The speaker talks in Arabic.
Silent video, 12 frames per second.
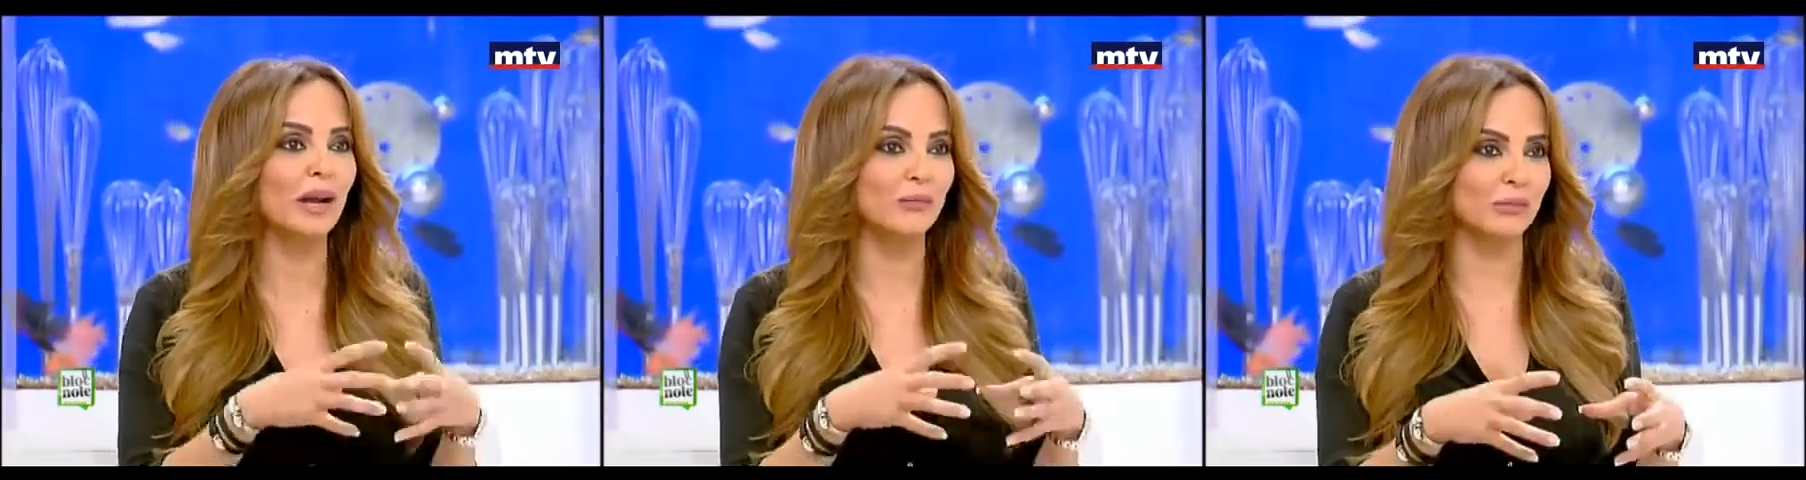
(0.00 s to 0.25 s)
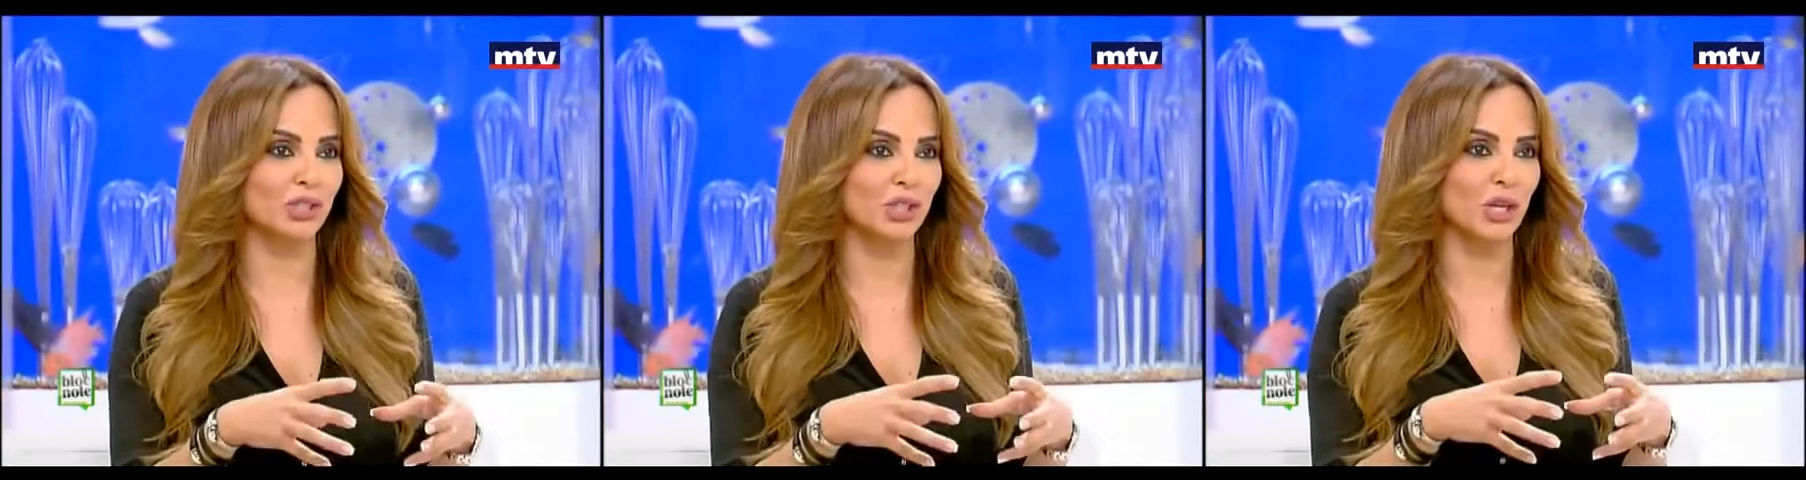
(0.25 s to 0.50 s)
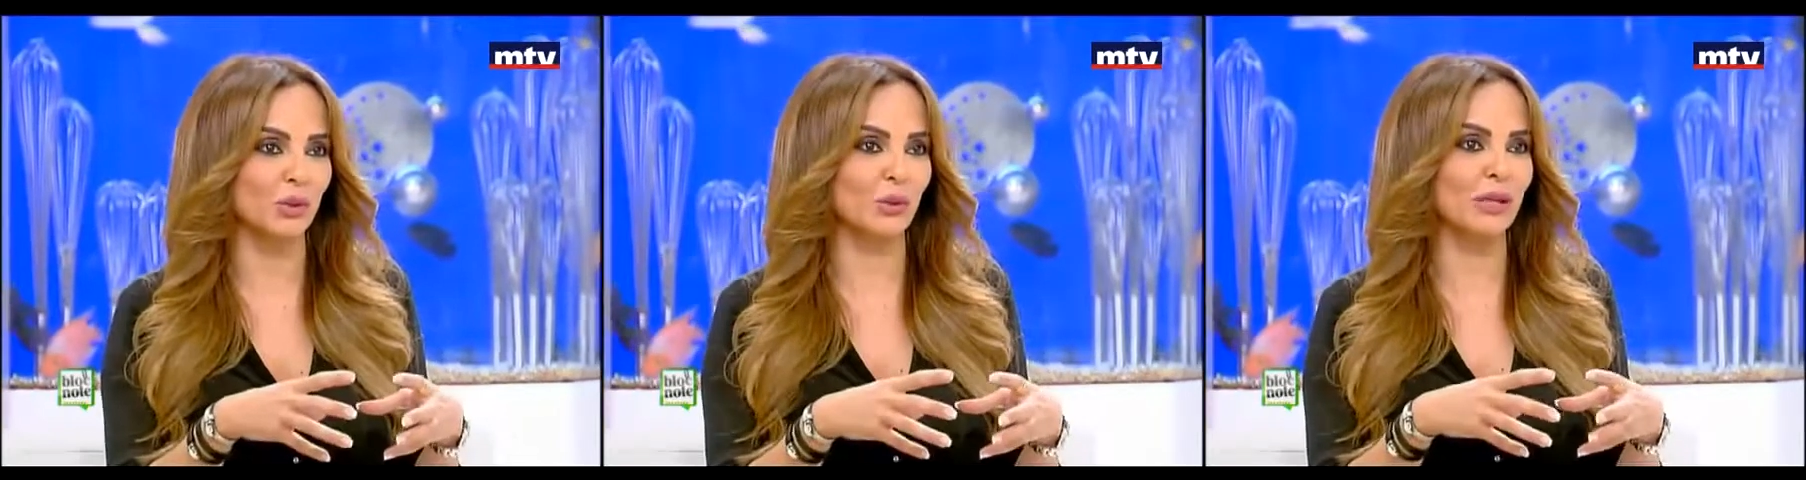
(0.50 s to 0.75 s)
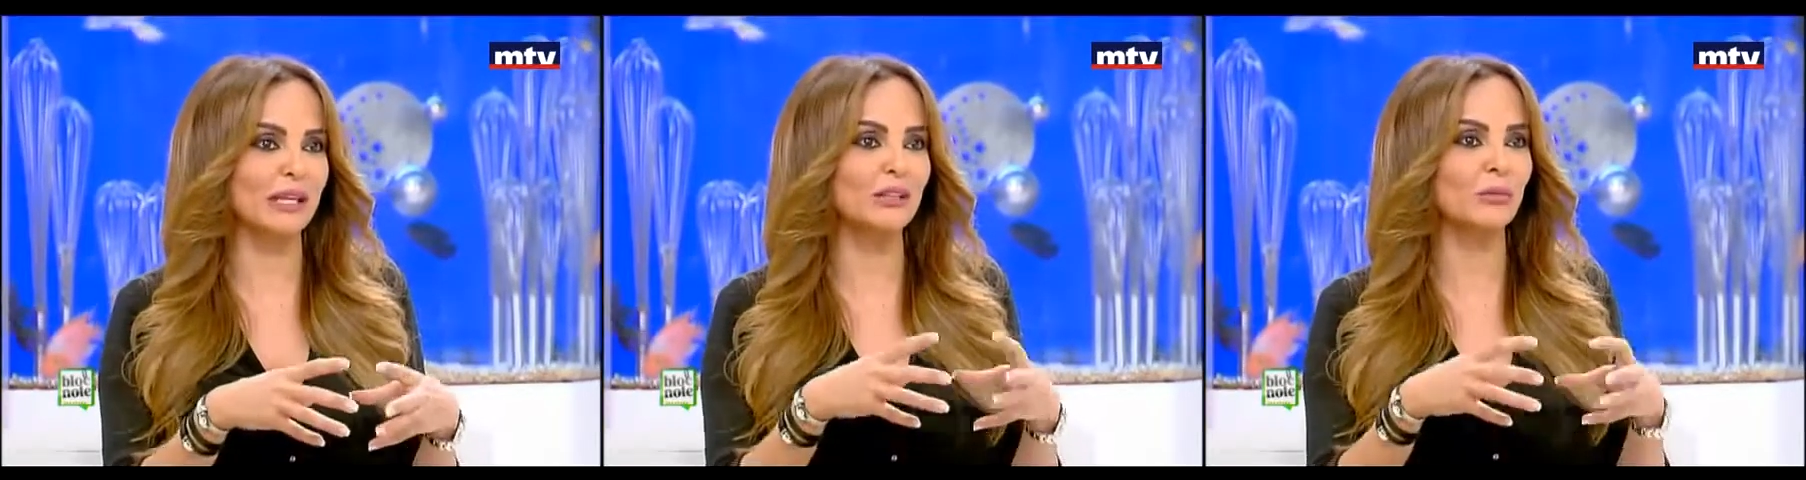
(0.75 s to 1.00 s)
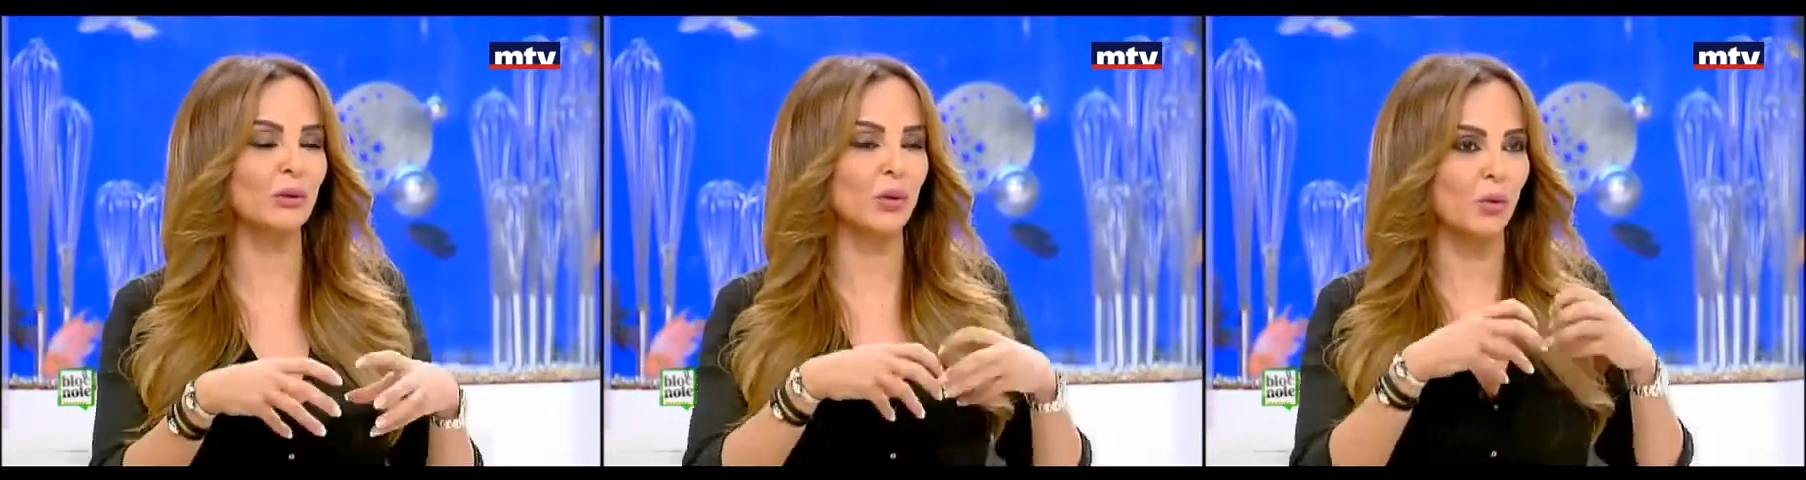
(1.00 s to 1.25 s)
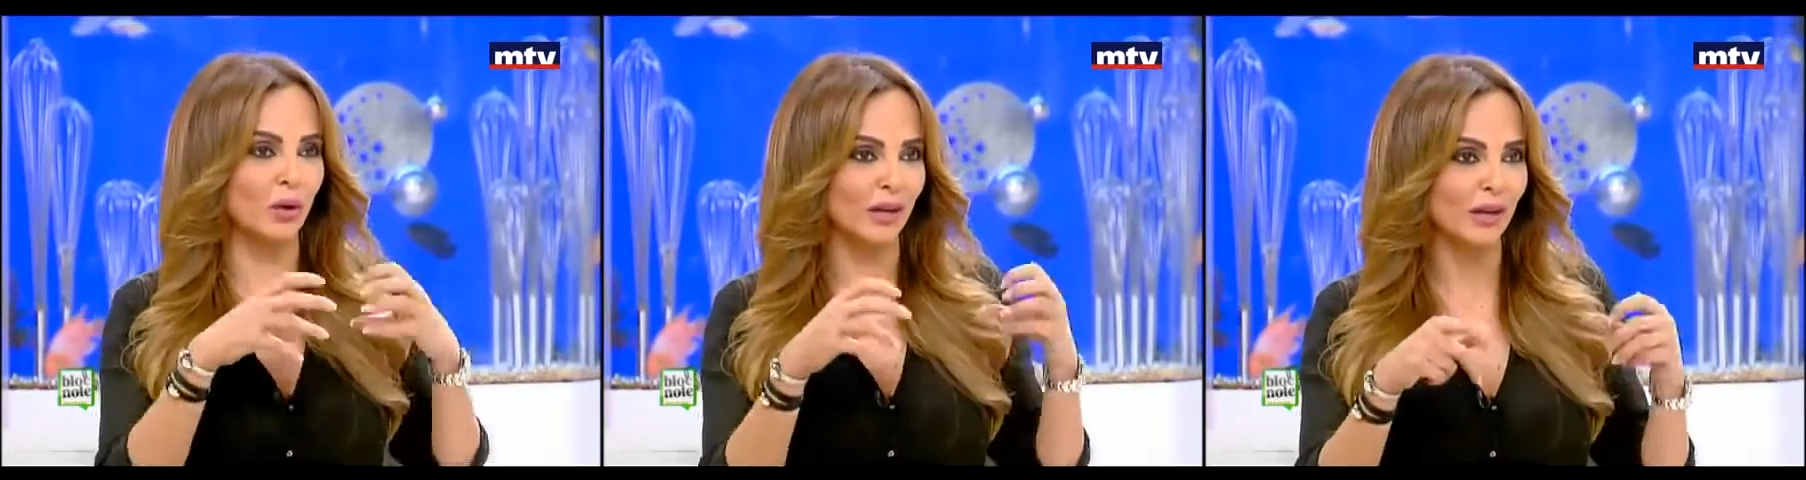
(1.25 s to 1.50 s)
عن مشاعره هالقد
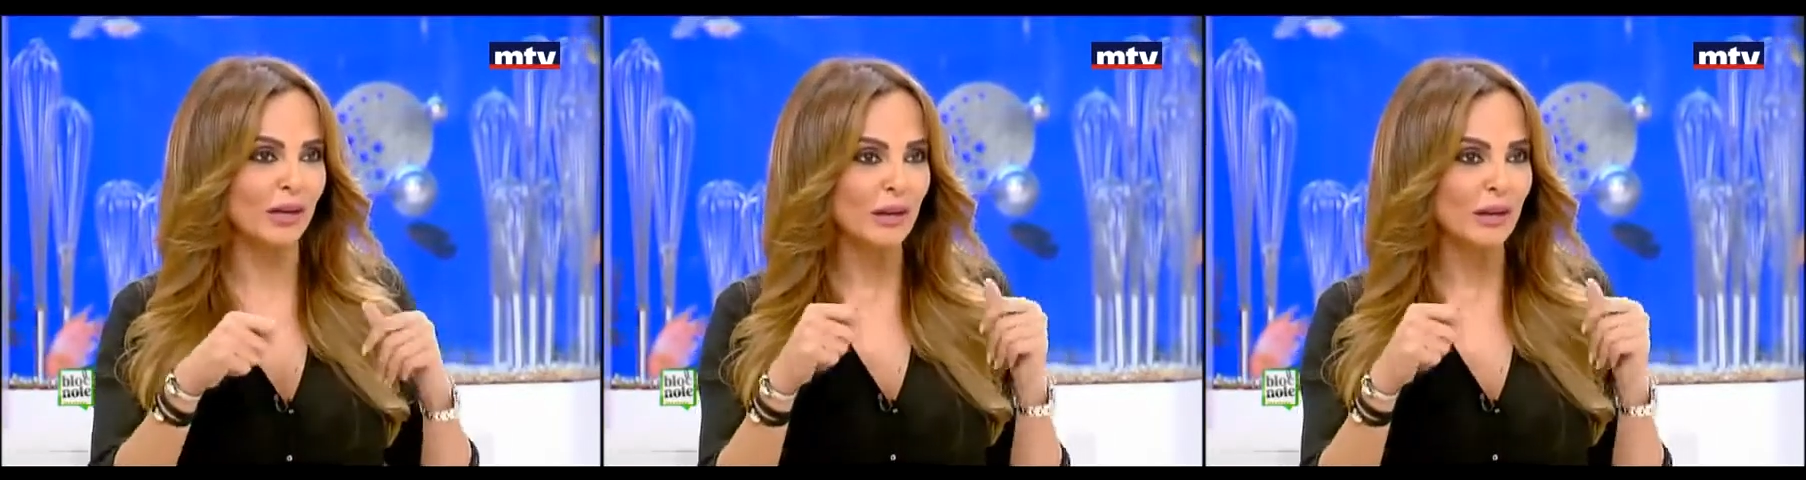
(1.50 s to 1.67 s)
بقوه